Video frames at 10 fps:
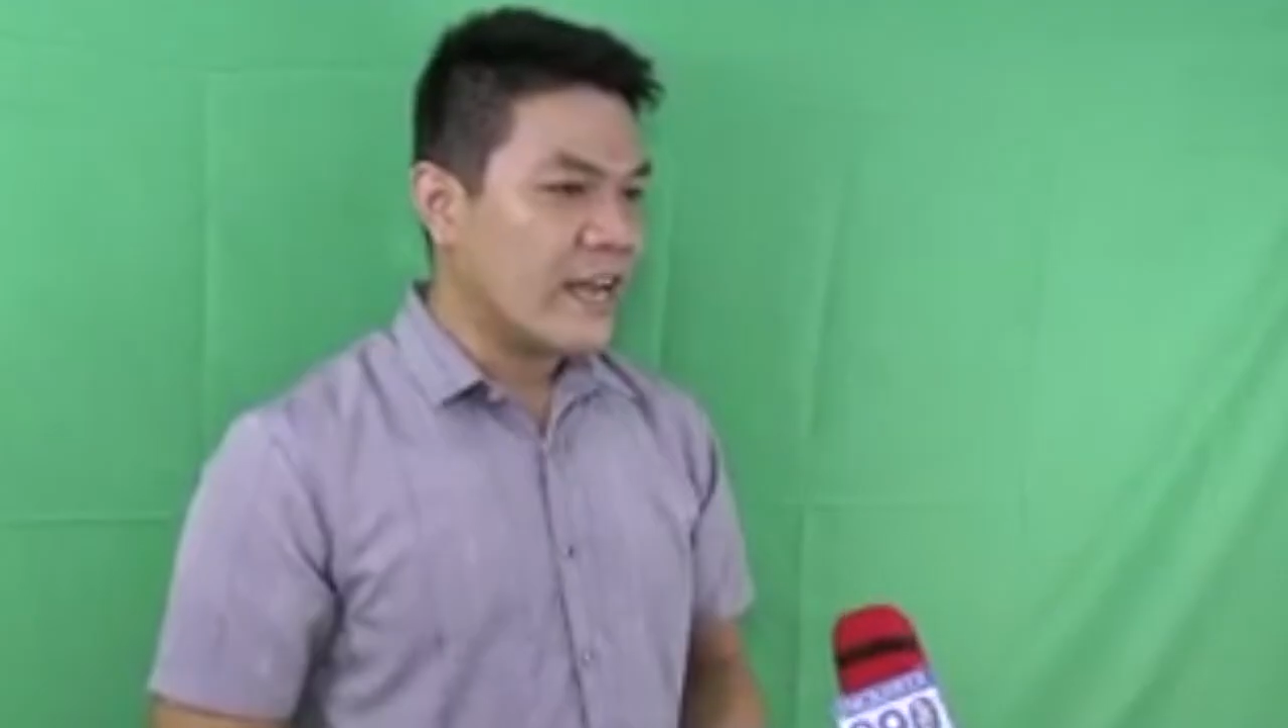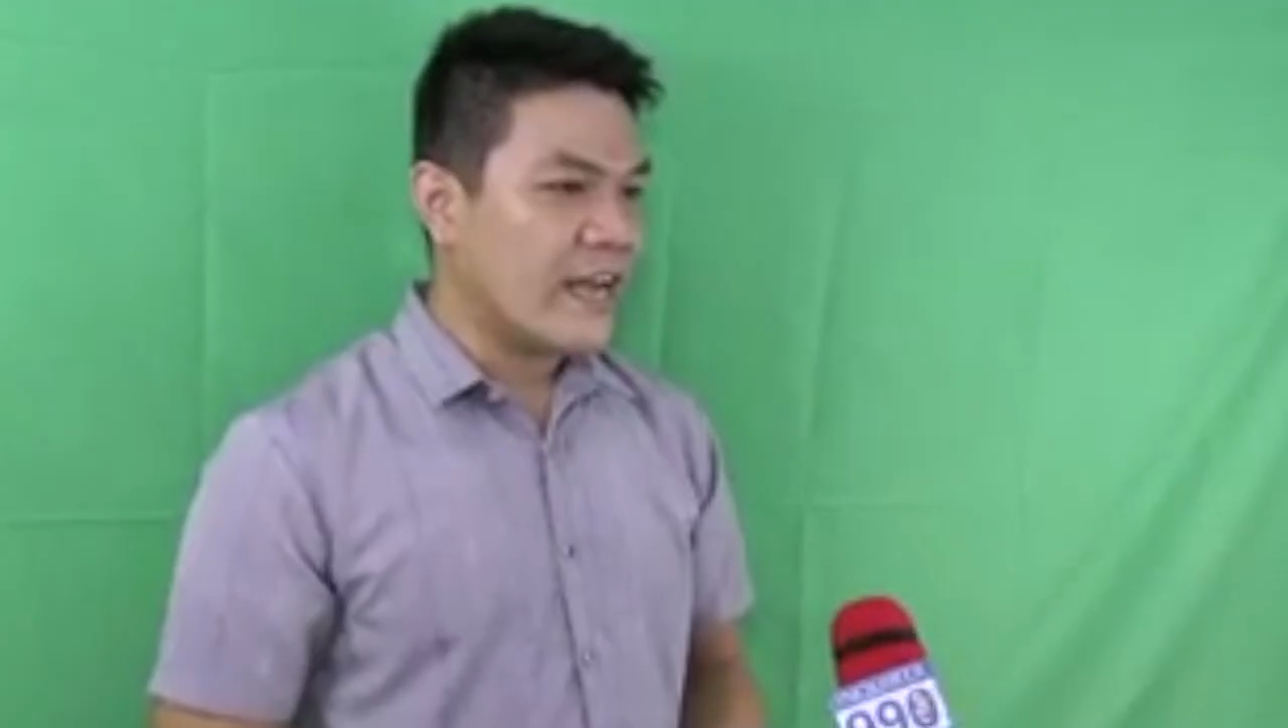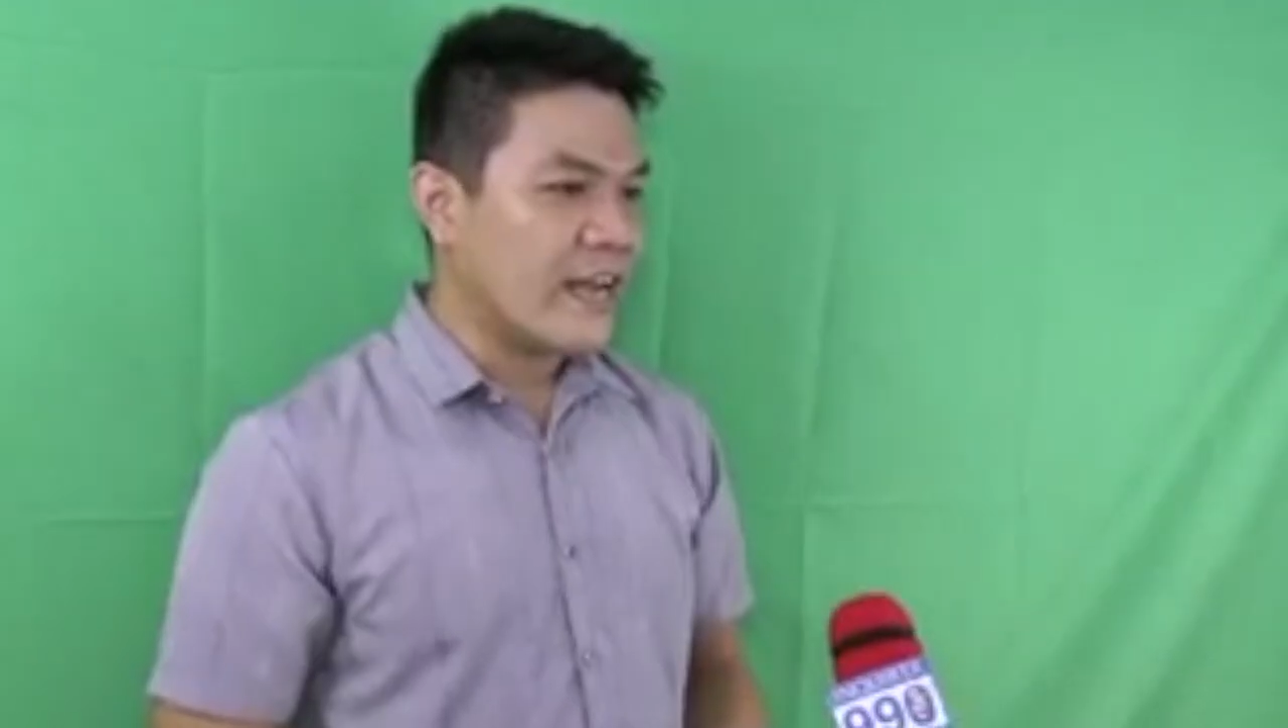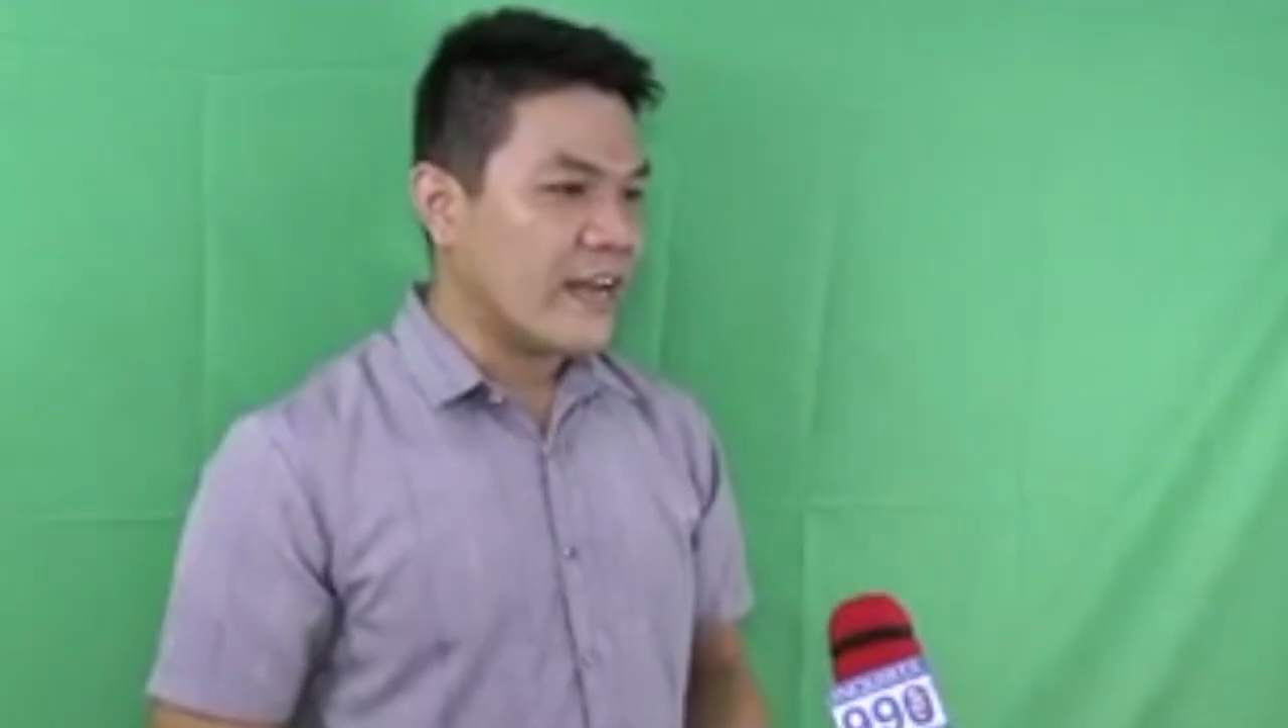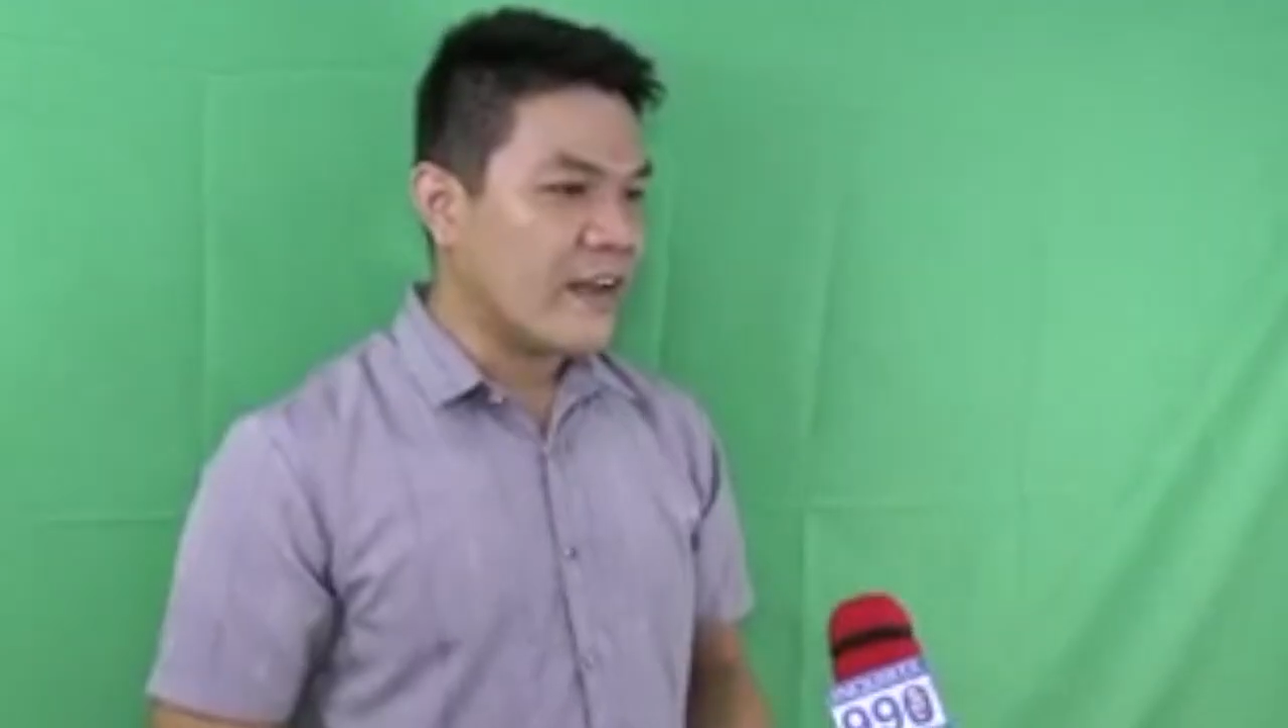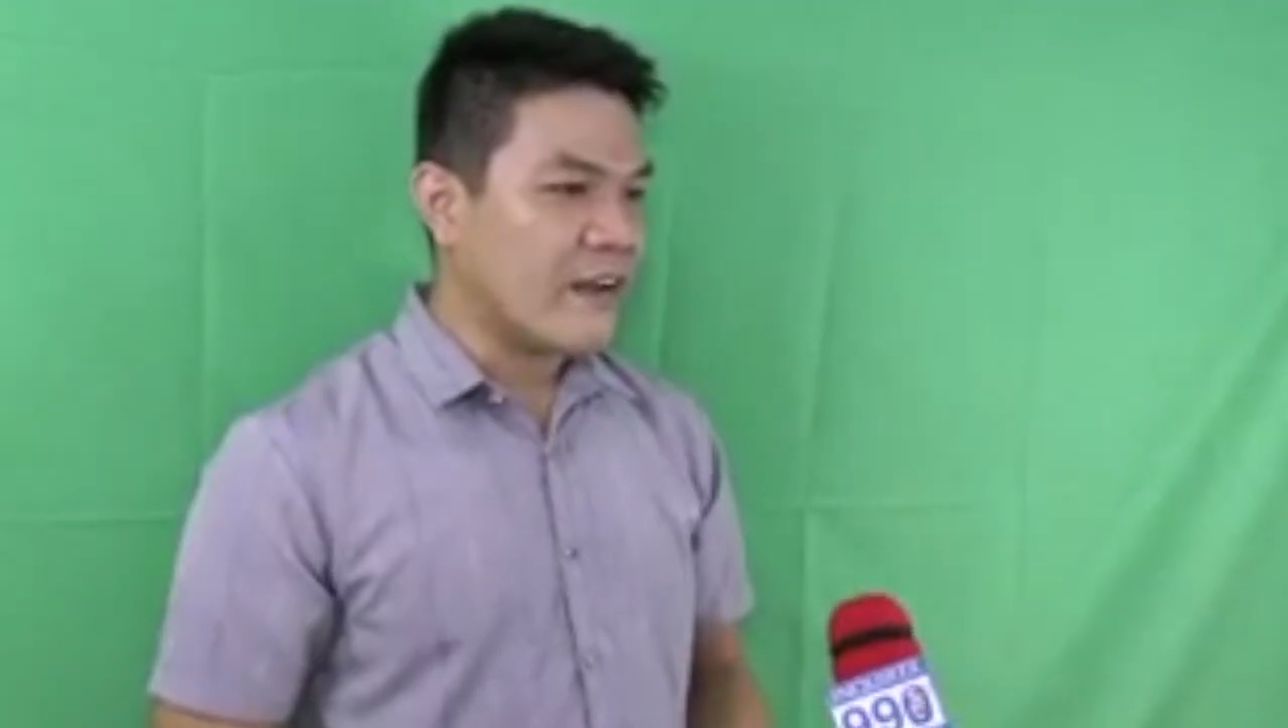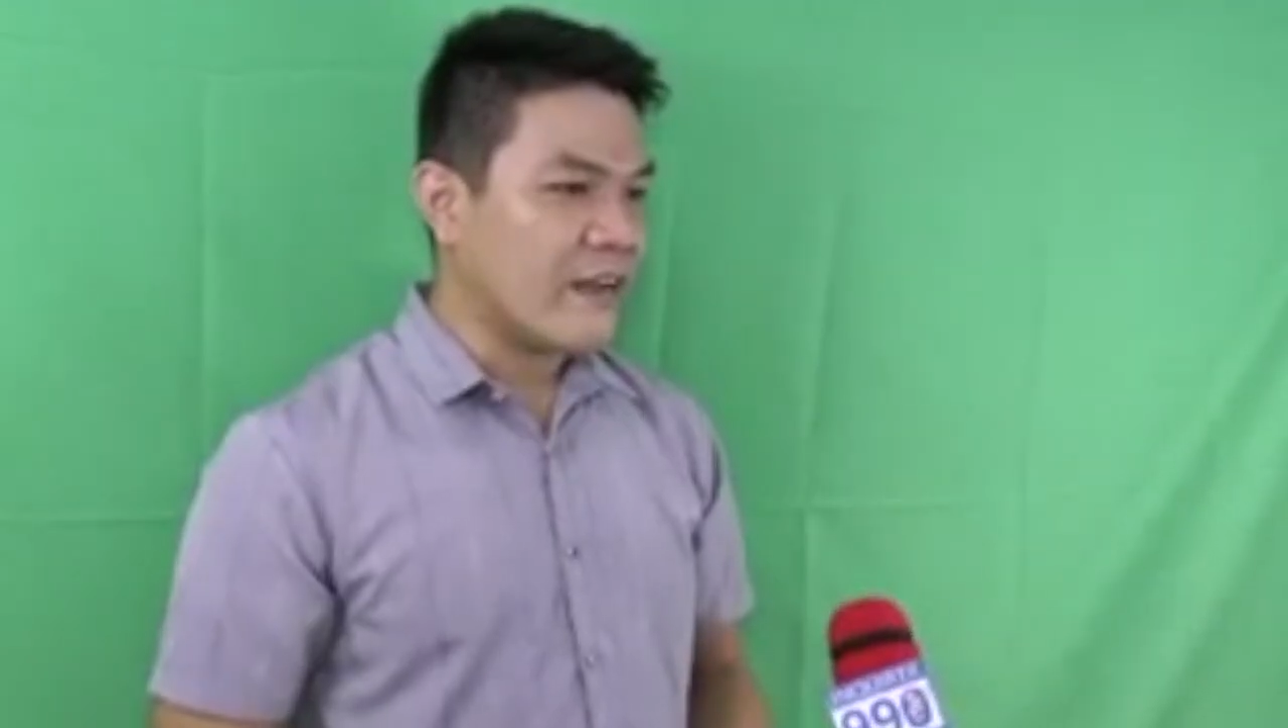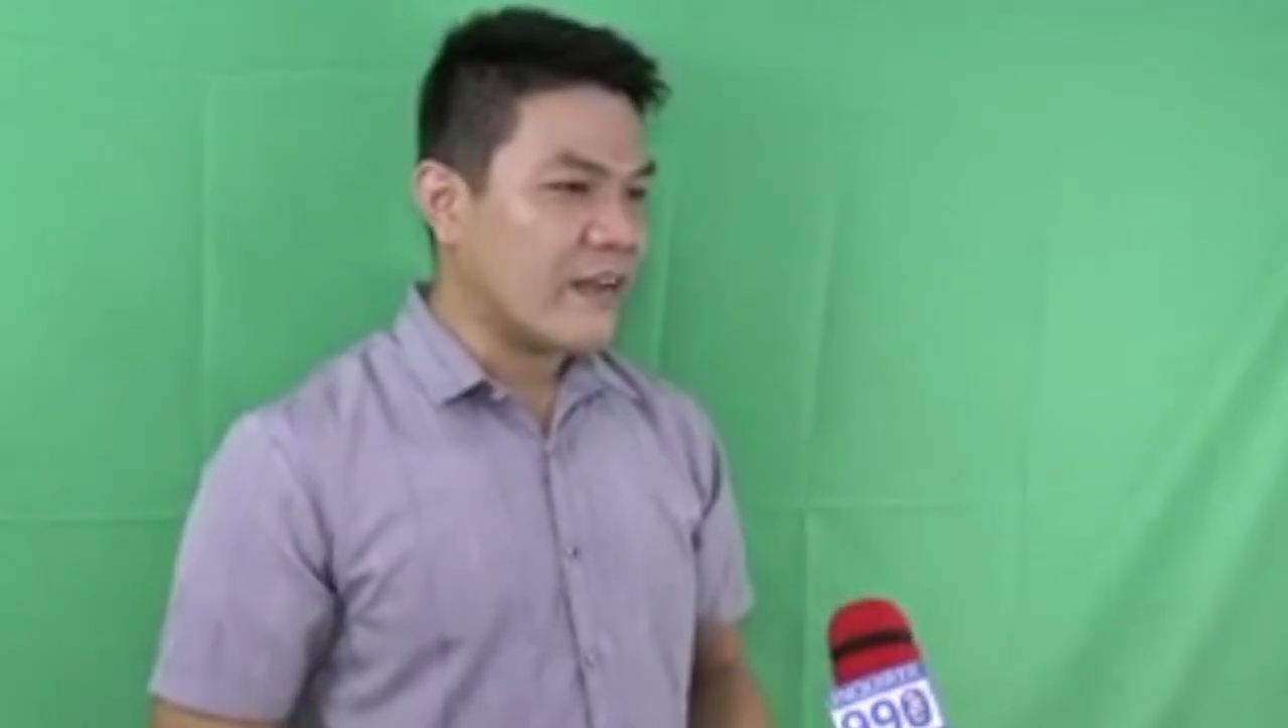Uh,